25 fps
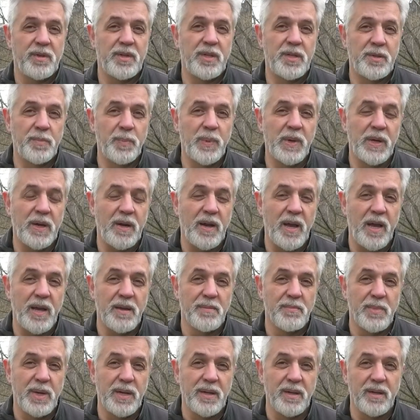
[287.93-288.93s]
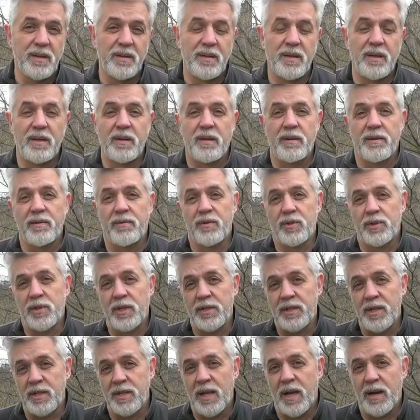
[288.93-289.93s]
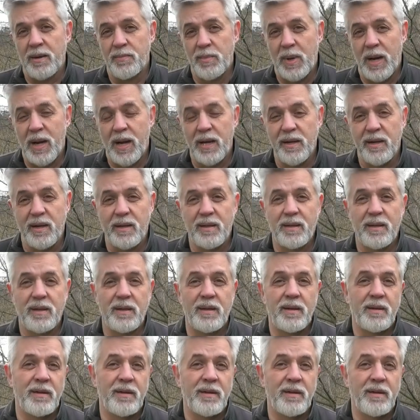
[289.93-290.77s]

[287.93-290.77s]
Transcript: избираемое. Вот это нормально.